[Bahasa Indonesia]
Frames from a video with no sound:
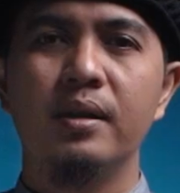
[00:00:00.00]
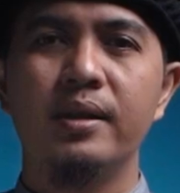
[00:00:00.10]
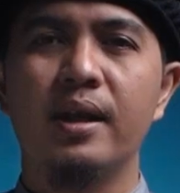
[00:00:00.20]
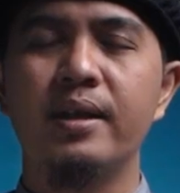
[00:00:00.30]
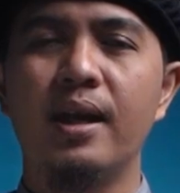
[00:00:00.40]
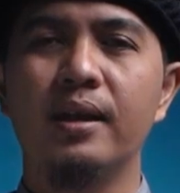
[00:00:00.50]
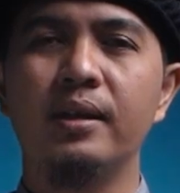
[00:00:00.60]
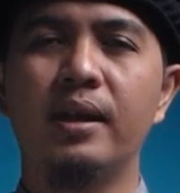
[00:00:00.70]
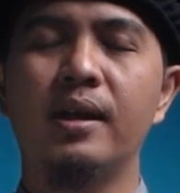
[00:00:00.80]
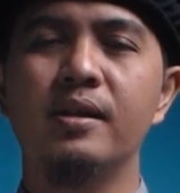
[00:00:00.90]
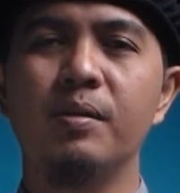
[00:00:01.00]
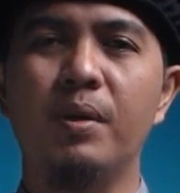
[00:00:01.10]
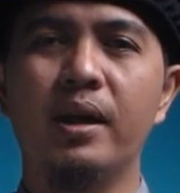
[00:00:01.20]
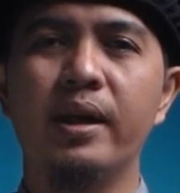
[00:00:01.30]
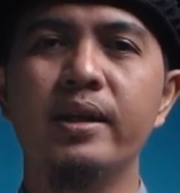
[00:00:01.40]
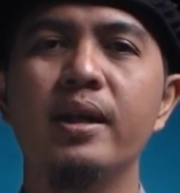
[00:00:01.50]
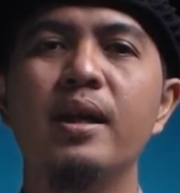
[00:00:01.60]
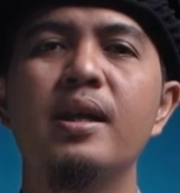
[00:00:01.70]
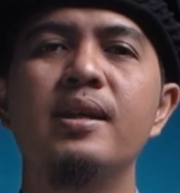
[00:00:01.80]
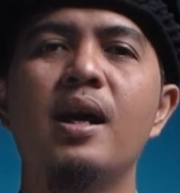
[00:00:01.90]
yang diartikan sebagai
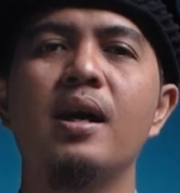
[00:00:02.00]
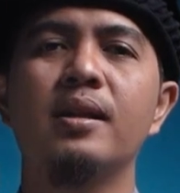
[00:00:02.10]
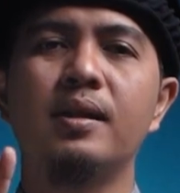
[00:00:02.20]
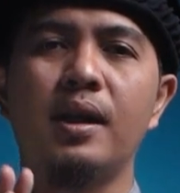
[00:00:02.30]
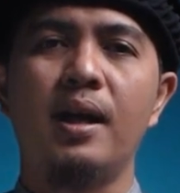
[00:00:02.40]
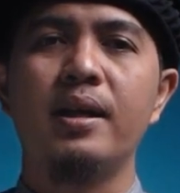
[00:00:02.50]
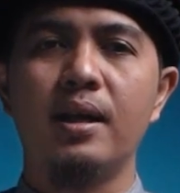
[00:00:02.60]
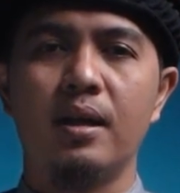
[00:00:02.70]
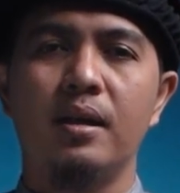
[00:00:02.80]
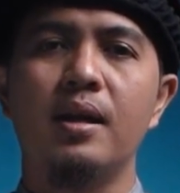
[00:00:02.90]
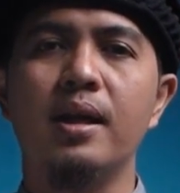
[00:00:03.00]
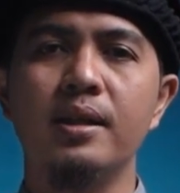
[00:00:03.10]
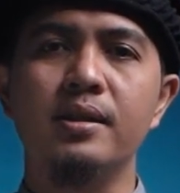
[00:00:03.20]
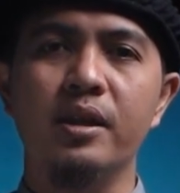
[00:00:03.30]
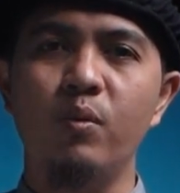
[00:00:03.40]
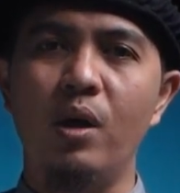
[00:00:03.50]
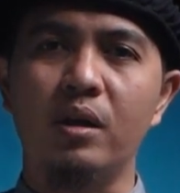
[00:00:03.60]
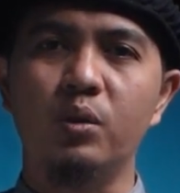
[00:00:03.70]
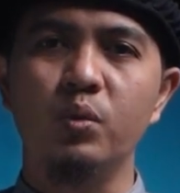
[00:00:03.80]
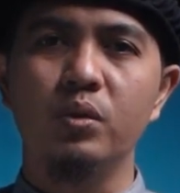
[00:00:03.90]
yang terakhir dari segi
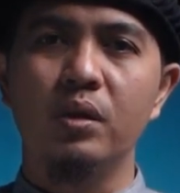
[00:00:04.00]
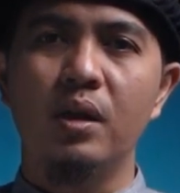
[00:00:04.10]
waktu,